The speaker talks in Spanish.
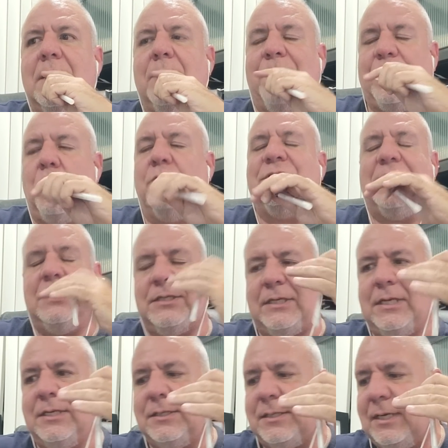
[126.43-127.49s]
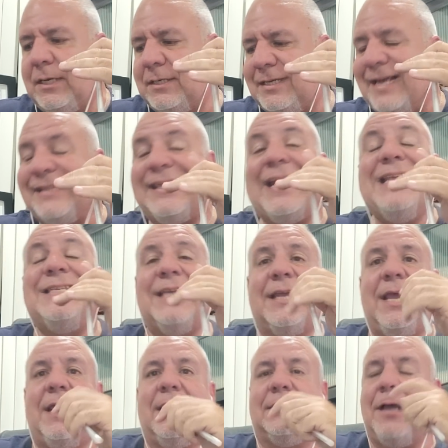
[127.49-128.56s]
Perdón, si, si, si, Sterling se
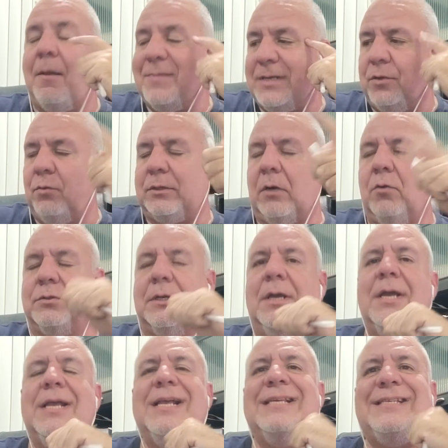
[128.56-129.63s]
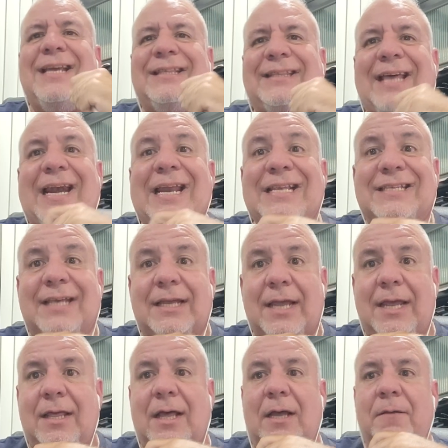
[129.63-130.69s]
queda, estaba pensando en otra cosa. Si Sterling se
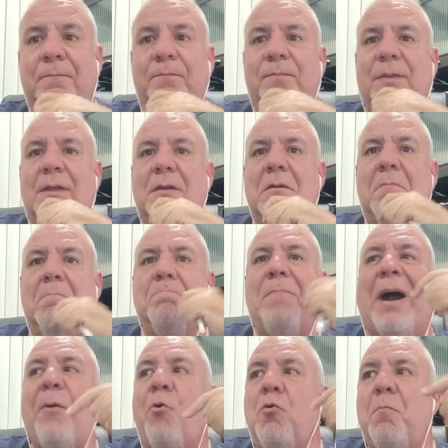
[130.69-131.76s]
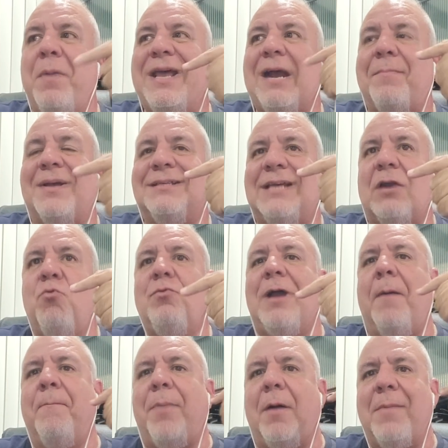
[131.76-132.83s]
queda, va a volver a pasar un
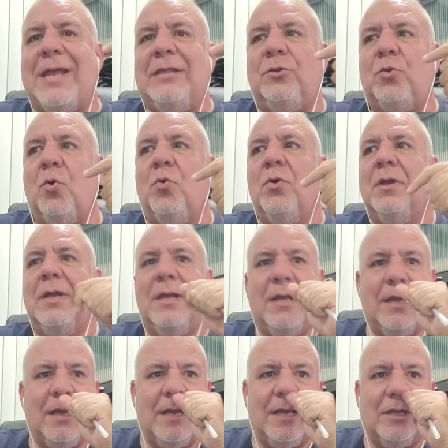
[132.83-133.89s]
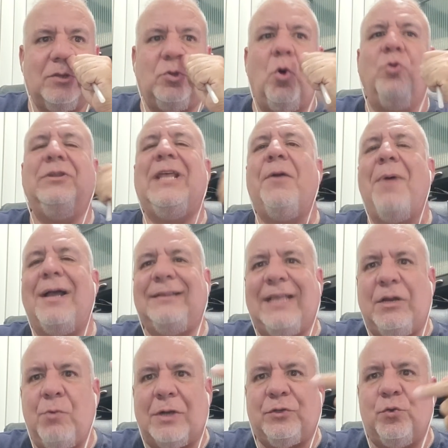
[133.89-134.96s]
campamento donde va a
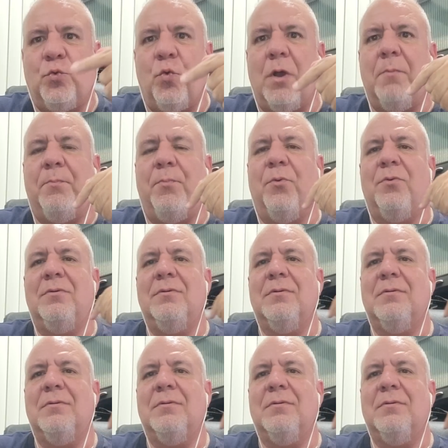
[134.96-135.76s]
extenuar su cuerpo.